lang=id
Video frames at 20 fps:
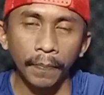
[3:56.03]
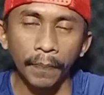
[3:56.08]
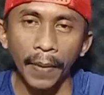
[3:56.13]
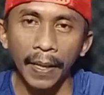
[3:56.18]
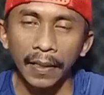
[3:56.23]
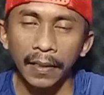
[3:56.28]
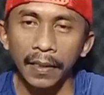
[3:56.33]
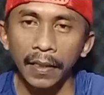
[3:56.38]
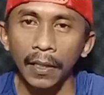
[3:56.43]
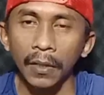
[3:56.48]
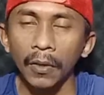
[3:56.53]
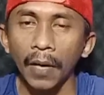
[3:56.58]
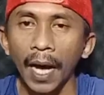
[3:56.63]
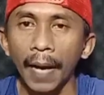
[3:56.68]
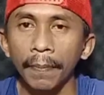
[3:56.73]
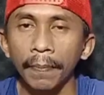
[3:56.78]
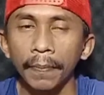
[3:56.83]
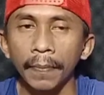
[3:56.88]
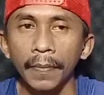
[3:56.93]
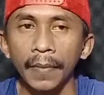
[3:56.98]
eh, 4 kilo
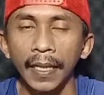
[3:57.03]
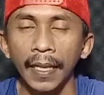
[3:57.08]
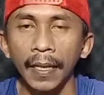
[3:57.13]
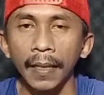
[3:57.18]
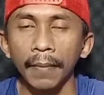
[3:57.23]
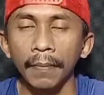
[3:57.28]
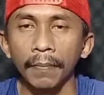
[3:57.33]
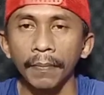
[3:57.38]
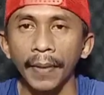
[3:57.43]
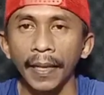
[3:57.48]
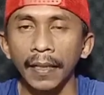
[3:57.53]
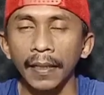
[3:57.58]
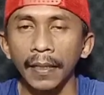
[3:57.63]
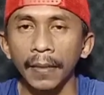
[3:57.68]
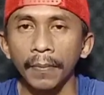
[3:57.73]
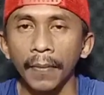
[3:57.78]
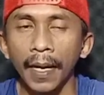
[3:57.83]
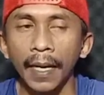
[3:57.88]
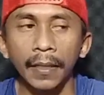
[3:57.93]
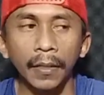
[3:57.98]
up ya 45
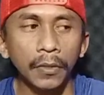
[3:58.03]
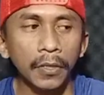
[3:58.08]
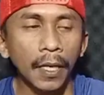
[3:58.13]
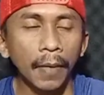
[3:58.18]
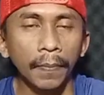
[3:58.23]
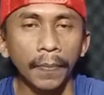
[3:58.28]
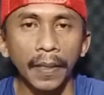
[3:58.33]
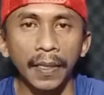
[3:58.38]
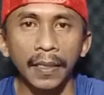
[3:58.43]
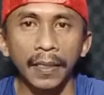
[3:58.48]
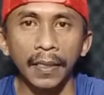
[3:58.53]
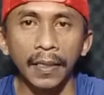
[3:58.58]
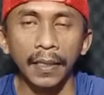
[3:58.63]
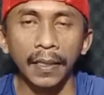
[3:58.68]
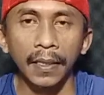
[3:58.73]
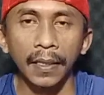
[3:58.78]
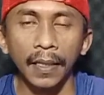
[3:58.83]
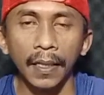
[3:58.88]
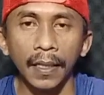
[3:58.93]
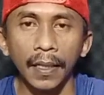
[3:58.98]
atau sampai
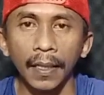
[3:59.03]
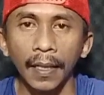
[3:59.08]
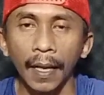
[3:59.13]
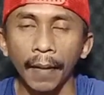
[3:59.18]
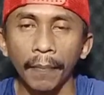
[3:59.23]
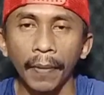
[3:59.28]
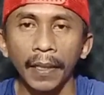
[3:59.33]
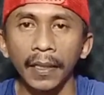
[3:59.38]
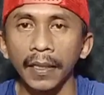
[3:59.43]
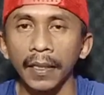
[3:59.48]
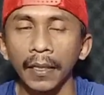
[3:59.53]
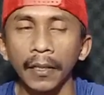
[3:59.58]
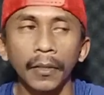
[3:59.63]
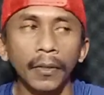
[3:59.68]
di uh, 8